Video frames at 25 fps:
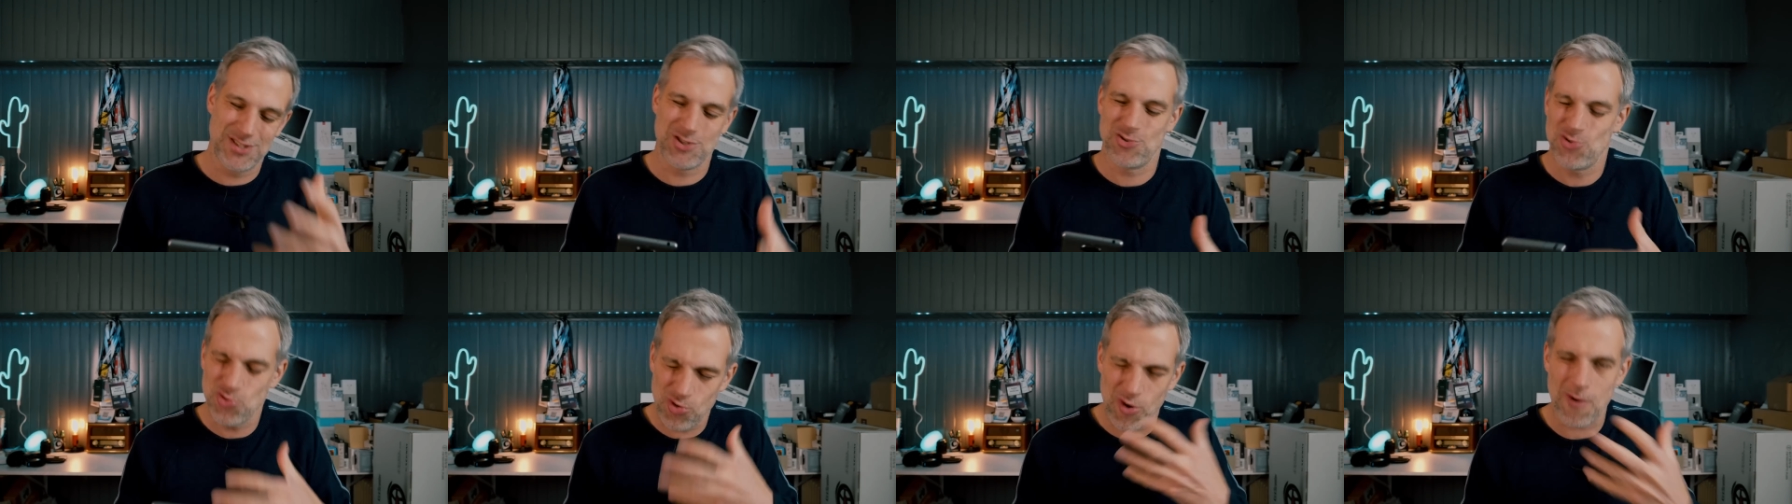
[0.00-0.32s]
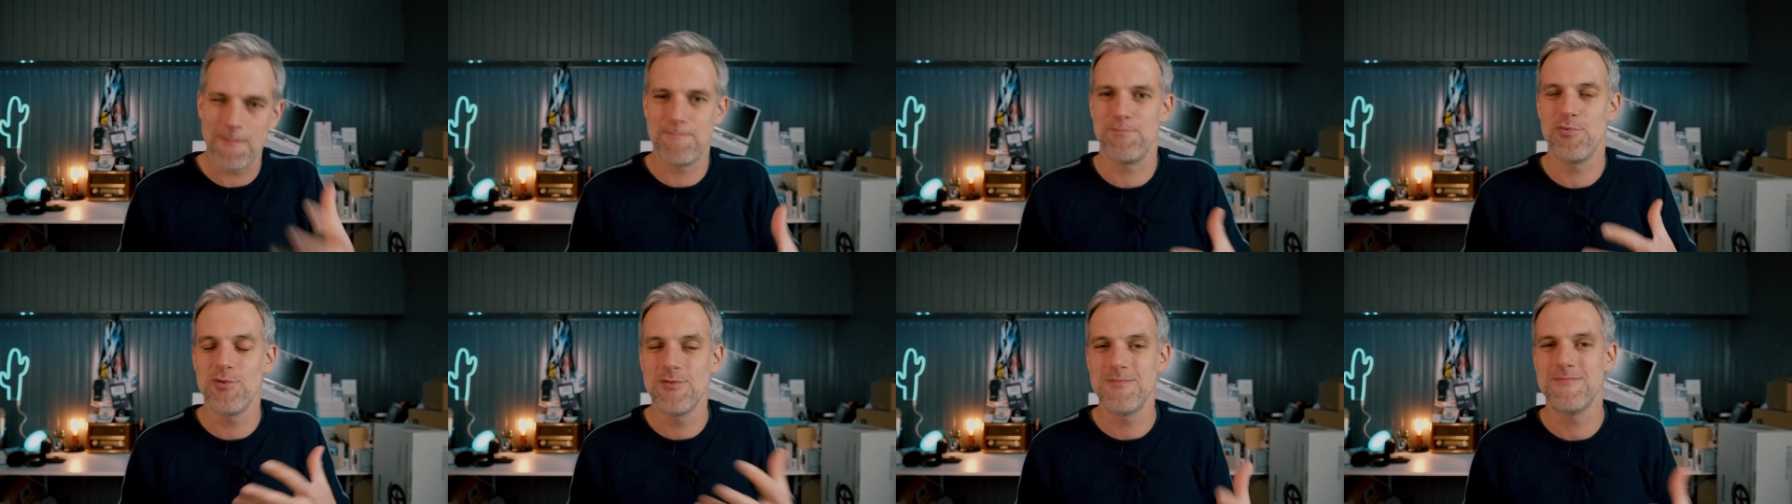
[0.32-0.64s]
toujours
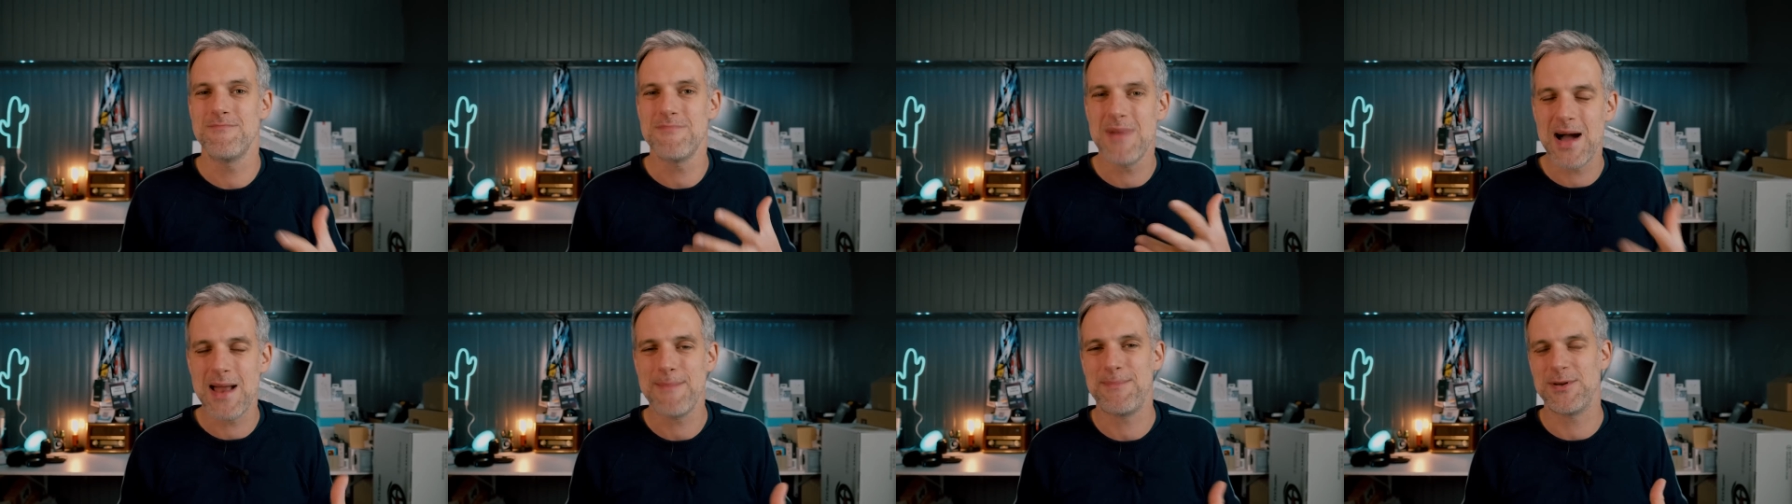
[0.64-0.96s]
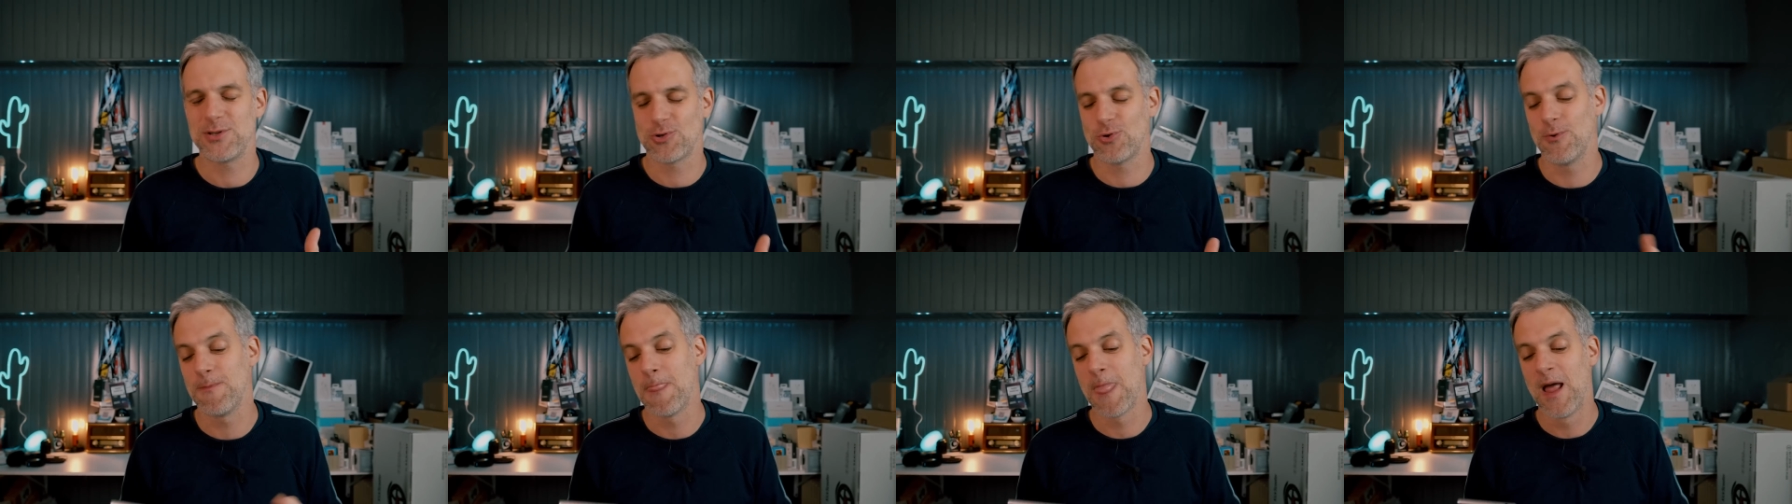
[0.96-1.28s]
un peu de mal
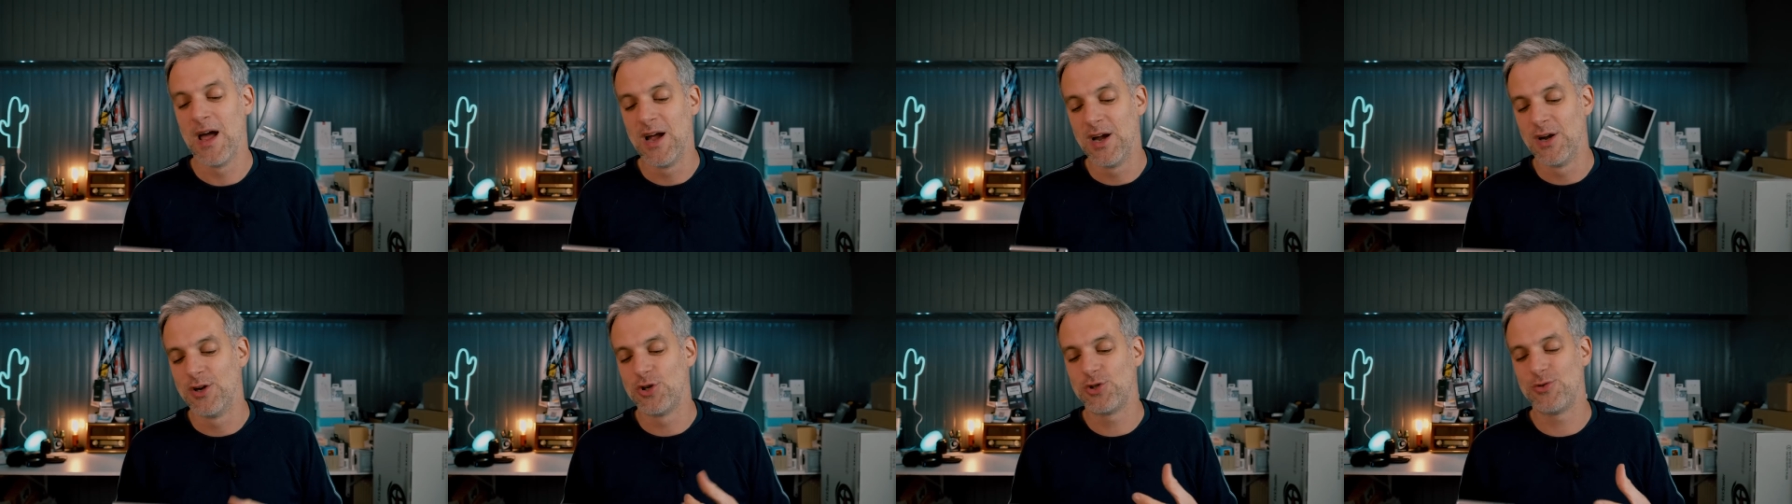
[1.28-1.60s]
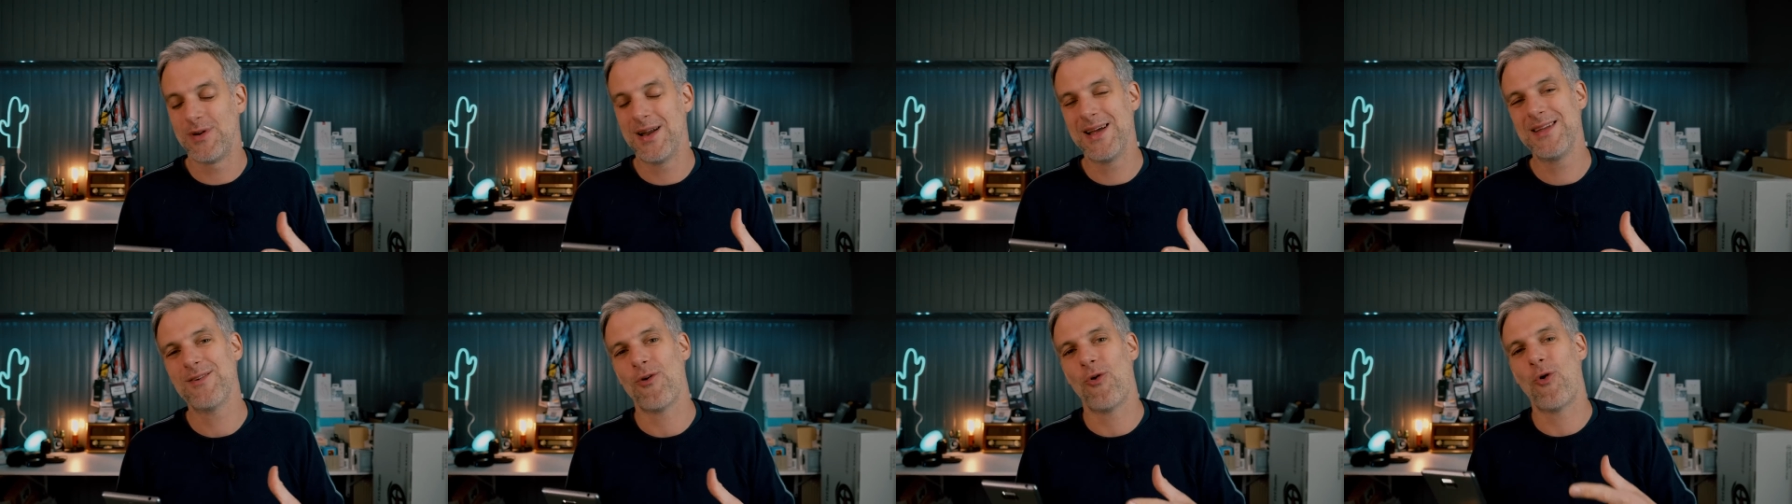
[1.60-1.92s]
parce que
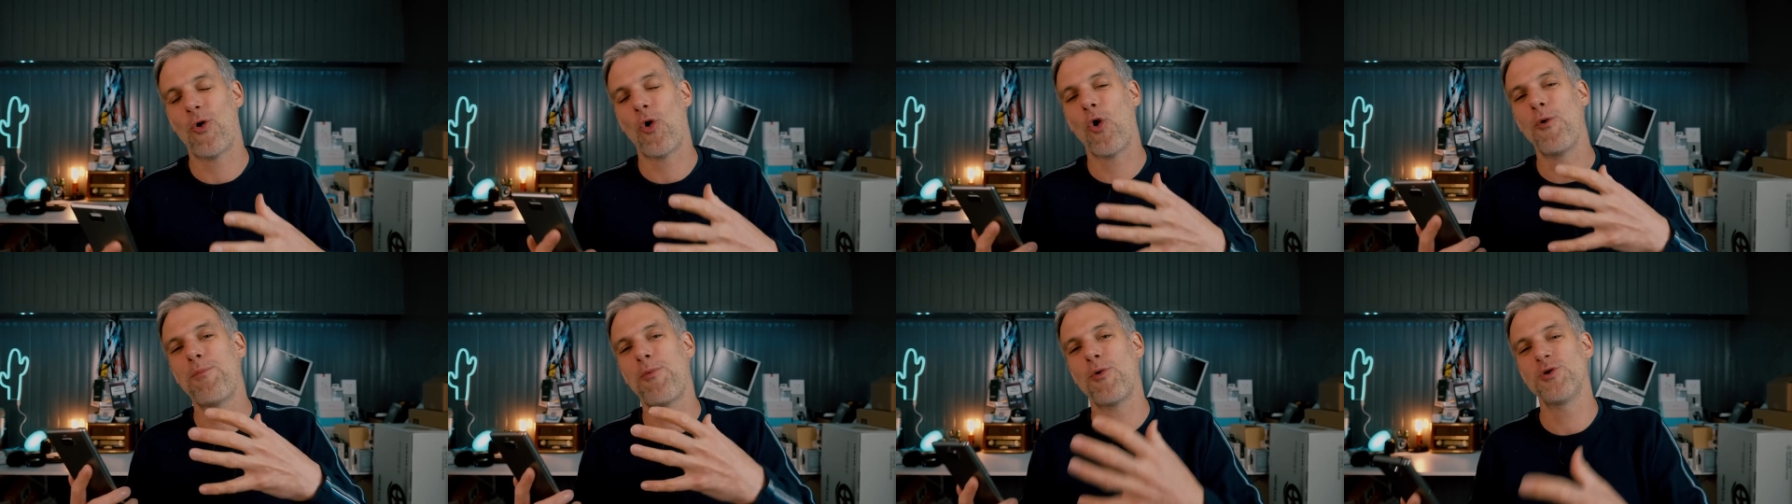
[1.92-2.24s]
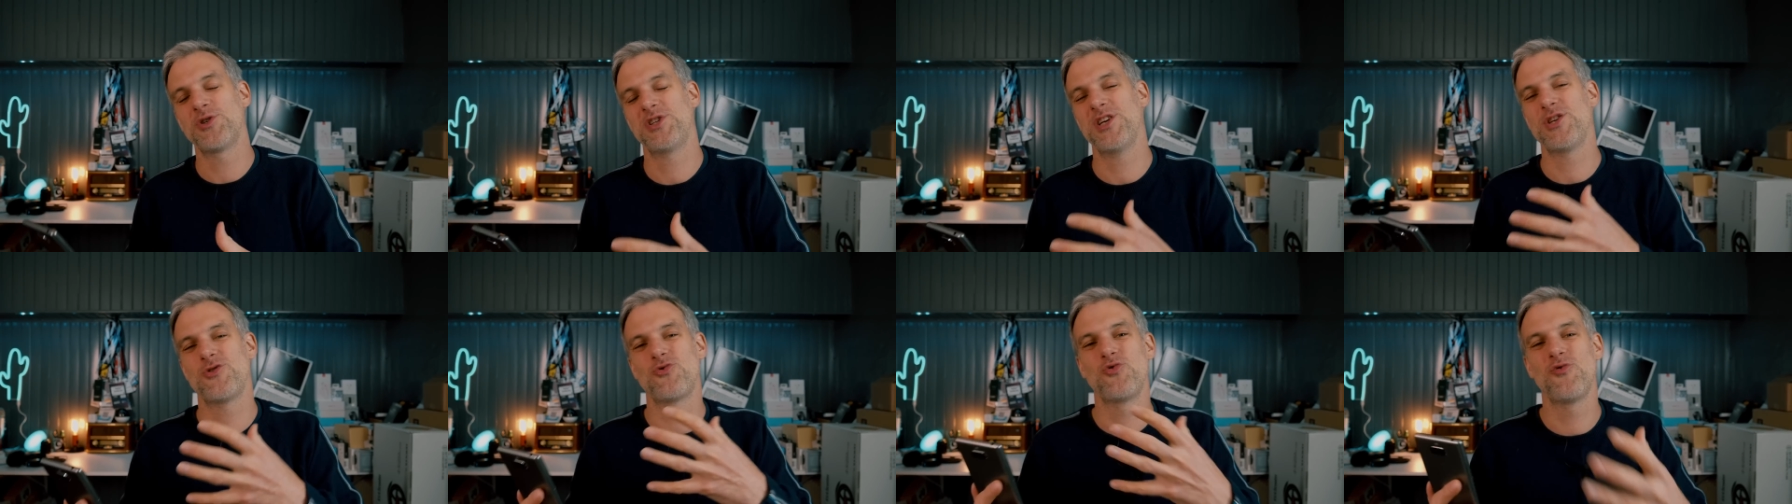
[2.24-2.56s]
on reprochait